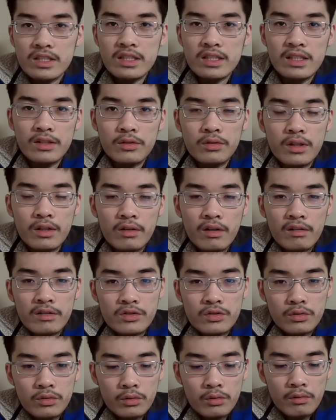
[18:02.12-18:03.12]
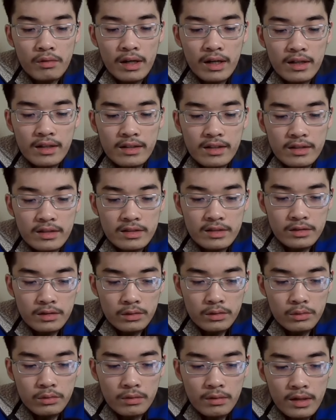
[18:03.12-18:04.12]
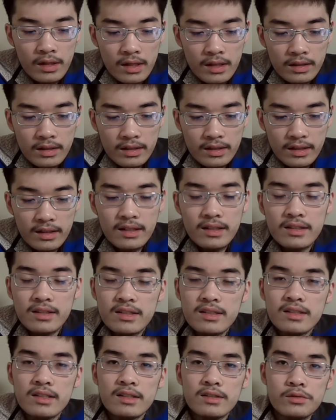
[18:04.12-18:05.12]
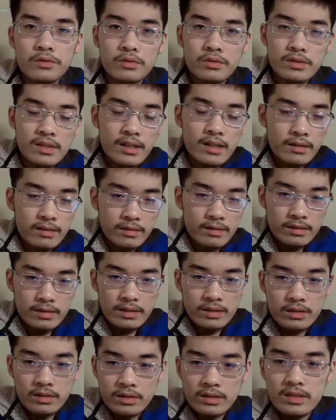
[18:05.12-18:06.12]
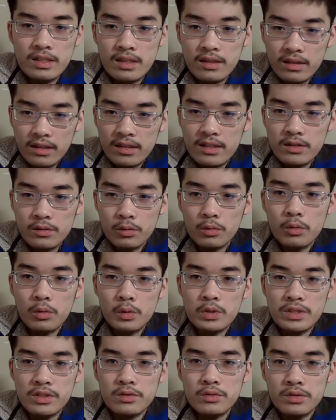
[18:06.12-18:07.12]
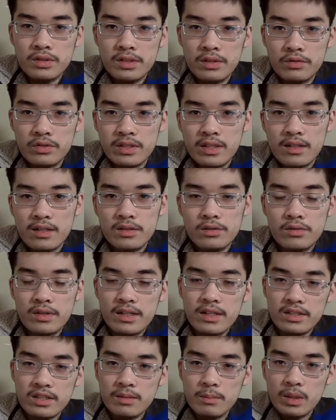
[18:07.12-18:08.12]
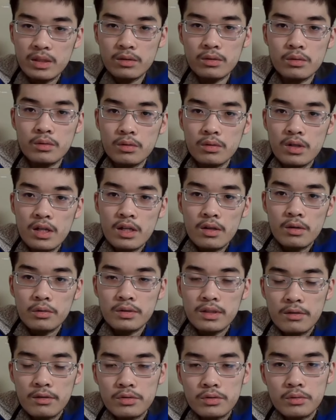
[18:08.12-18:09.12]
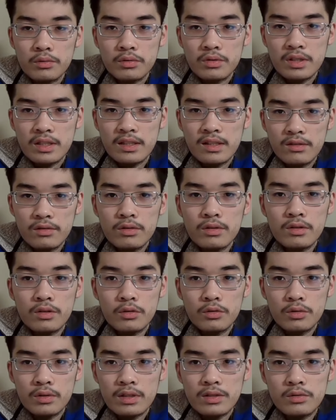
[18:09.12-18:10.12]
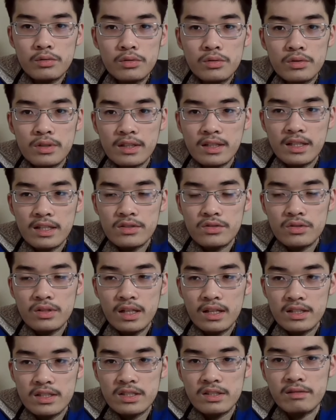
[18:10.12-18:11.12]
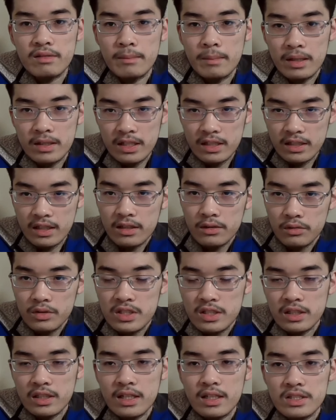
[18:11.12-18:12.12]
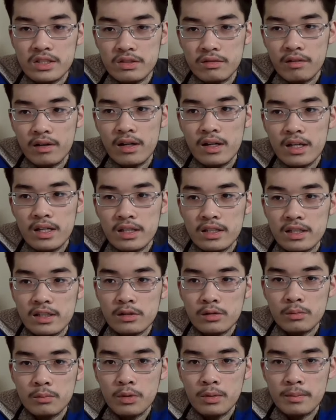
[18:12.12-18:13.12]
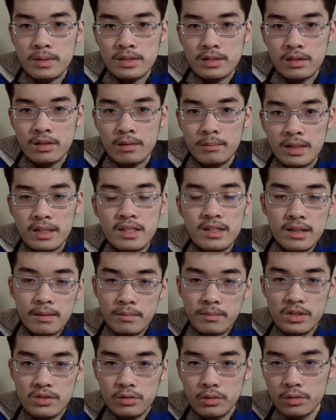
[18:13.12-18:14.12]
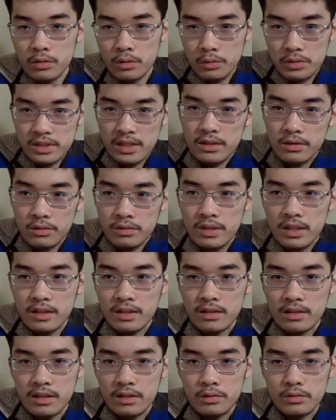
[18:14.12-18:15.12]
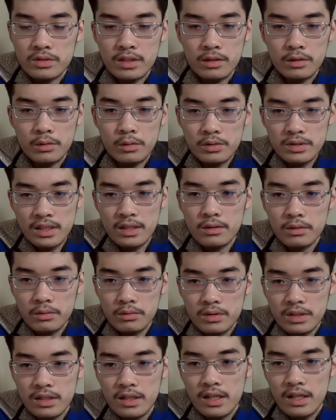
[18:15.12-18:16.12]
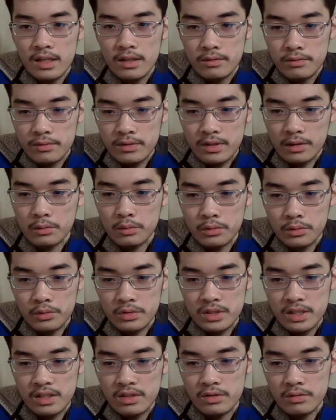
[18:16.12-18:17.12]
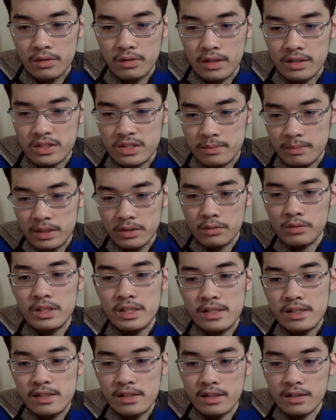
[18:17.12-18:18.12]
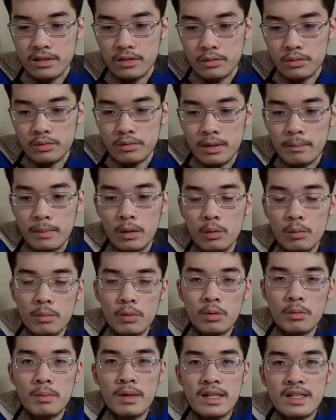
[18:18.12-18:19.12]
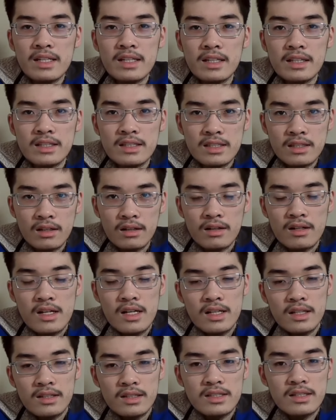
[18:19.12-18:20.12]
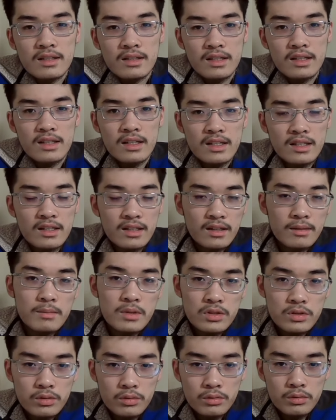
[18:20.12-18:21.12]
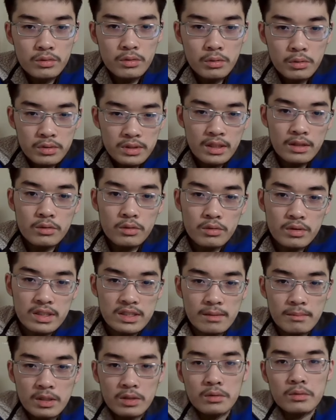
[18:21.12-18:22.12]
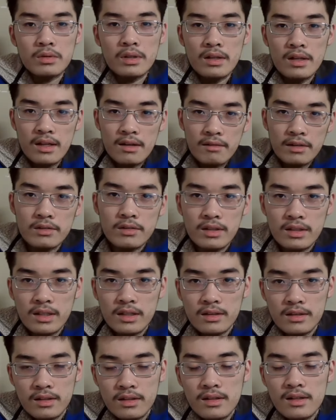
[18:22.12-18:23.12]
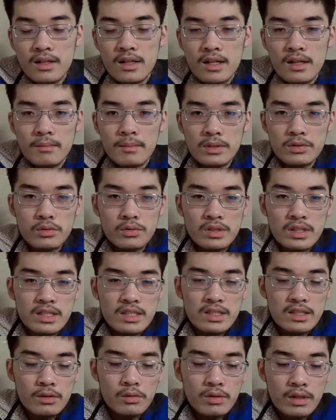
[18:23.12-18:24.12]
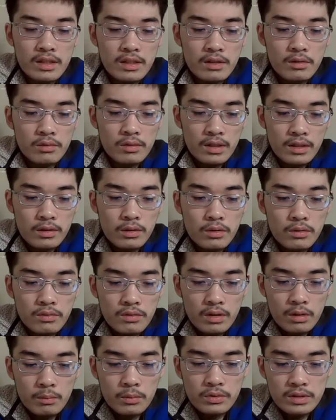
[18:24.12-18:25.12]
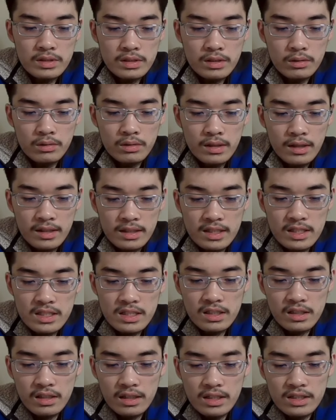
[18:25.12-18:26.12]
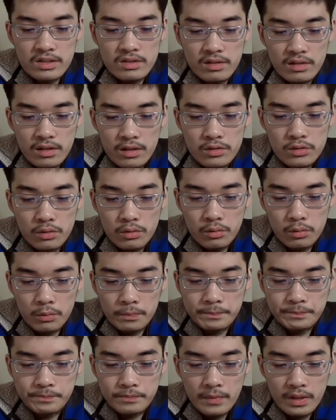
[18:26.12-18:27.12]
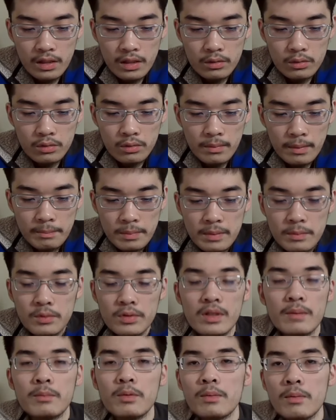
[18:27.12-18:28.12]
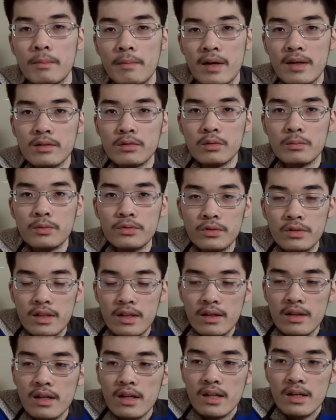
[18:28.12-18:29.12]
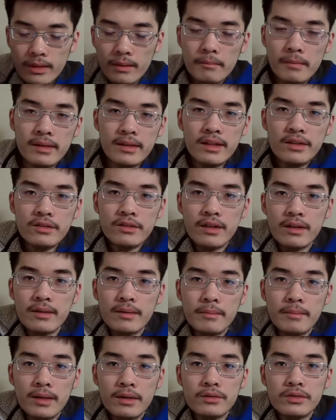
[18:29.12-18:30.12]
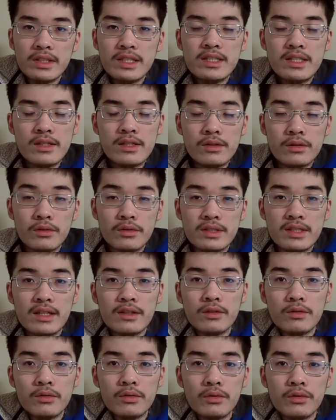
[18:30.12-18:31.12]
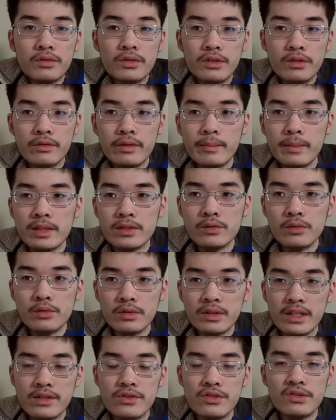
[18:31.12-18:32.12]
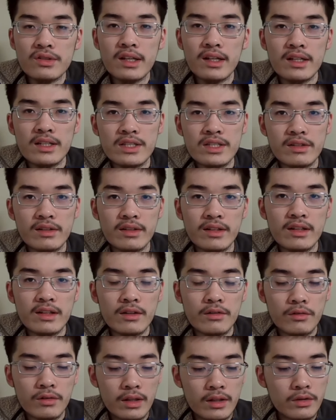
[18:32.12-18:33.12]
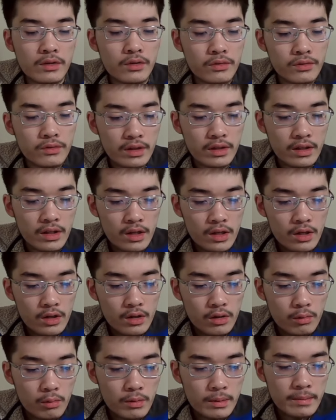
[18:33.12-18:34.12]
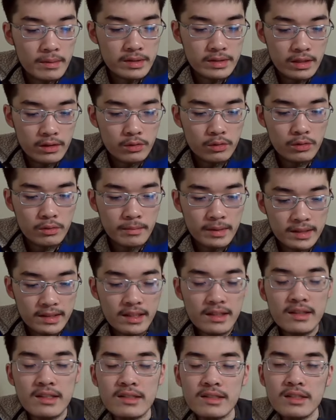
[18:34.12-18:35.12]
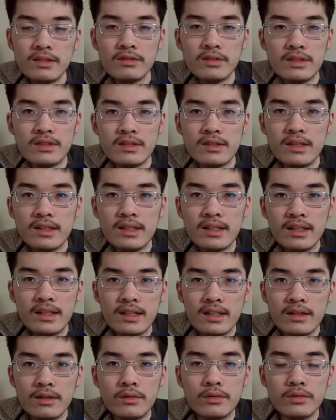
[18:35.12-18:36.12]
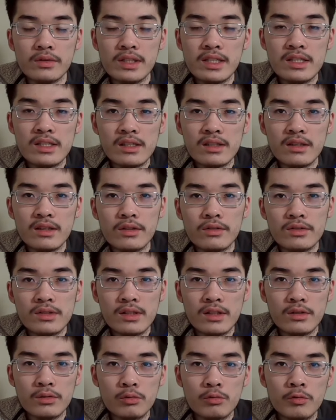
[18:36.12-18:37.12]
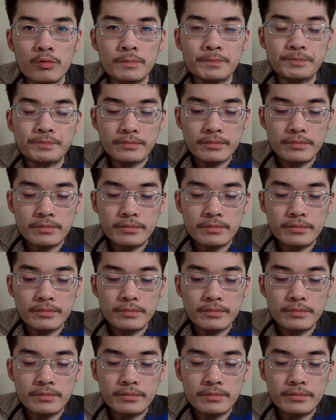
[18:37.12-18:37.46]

際どうなのかはちょっとよくわからないですけど、ただやはりですから、その、なんか、絶対にその候補者調整をしたらそれが自民党を倒すことになるっていうような、そういうような単純な話では、まあ立憲と維新に関しては言えると思いますから、まあ立憲民主党と共産党だったらね、当然共産党に普段投票している人が自民党に入れるなんてことは、まあほぼほぼありえないですから。ですからやはり立憲民主党と共産党とか社民党とか令和とかだったら、まあ、調整した方がいいだろうなっていうふうには思うんですけど、やはり維新に関してはね、ちょっと、あの、まあ、微妙な部分もあると思うので、まあ、なので、まあ、この維新との選挙協力っていうのは、まあ、そう単純な話ではないんだろうなっていうふうに思いますけど、まあ何にせよですね、やはりこの維新っていう政党、